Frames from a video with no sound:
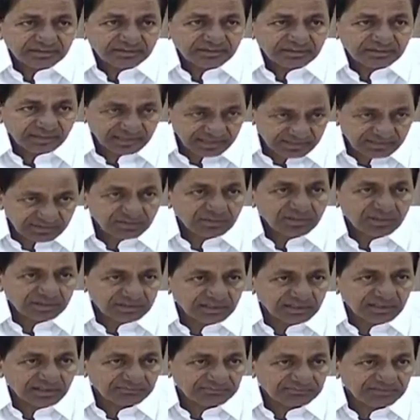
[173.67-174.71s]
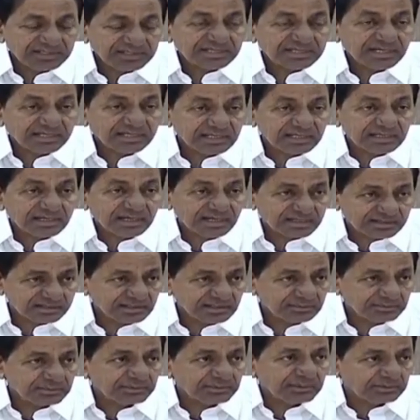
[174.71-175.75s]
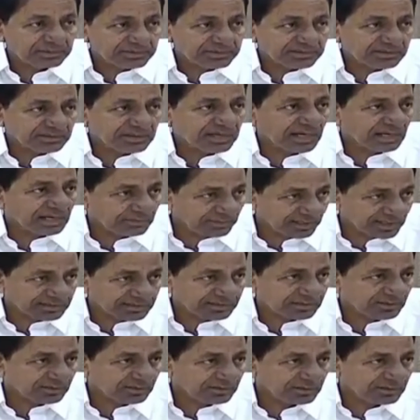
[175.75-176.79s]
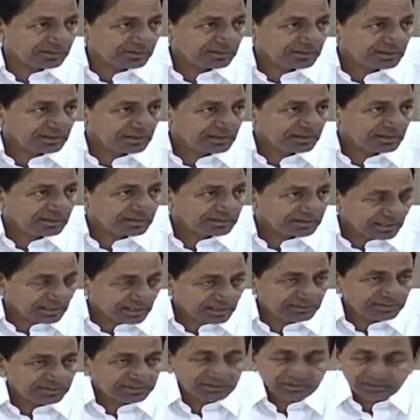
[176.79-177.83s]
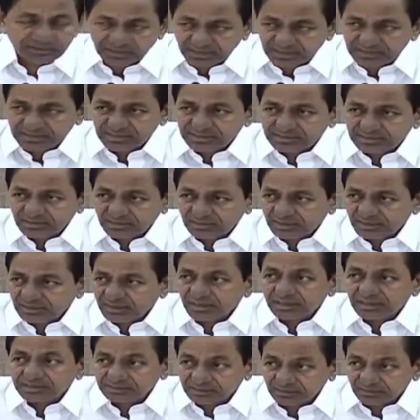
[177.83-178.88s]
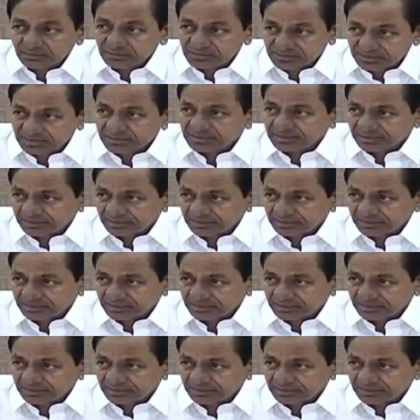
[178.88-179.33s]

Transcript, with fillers: ఐస్ ఉండేట్టు రిఫ్రిజిరేటెడ్ ట్రక్స్ నింపి పంపిస్తారు ఆడబాడేస్తారు తగలబెడతారు ఏం చేస్తారో కానీ అది అంత దుస్థితి